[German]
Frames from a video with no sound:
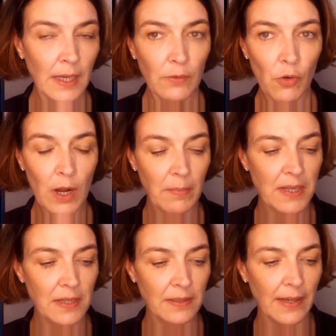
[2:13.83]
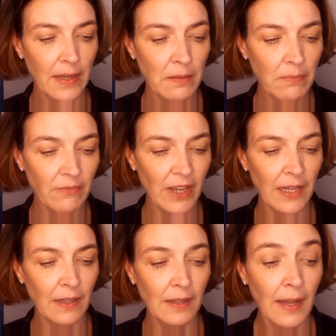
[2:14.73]
wo kann man sich dahin
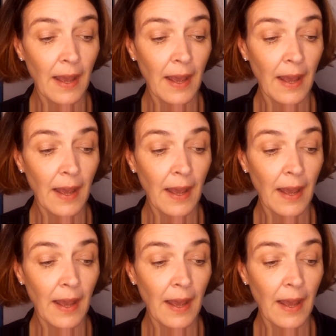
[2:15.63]
wenden,